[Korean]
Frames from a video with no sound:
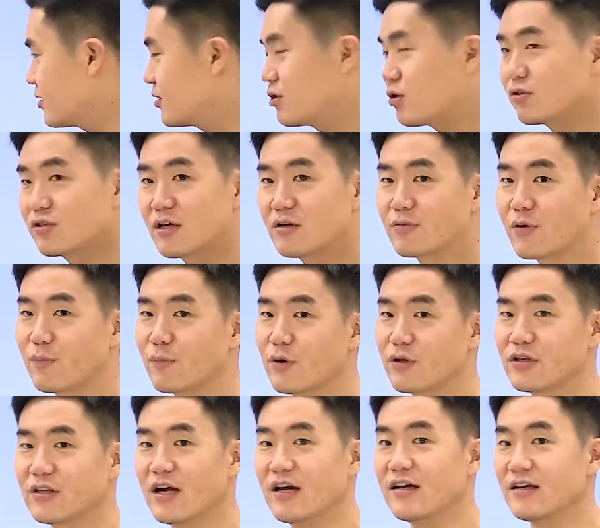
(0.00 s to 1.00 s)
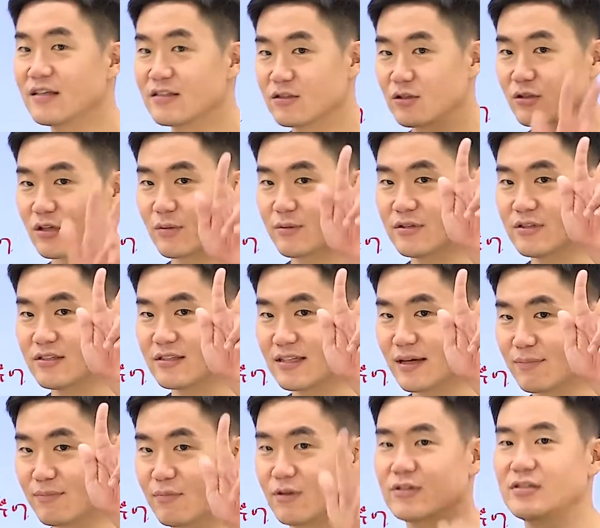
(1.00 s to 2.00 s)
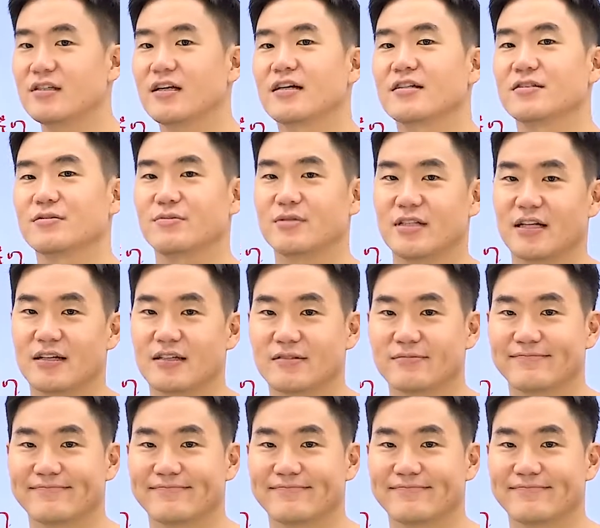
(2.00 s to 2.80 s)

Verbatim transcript: 정답은 몇 번이다? 정답은 3번이 되겠습니다.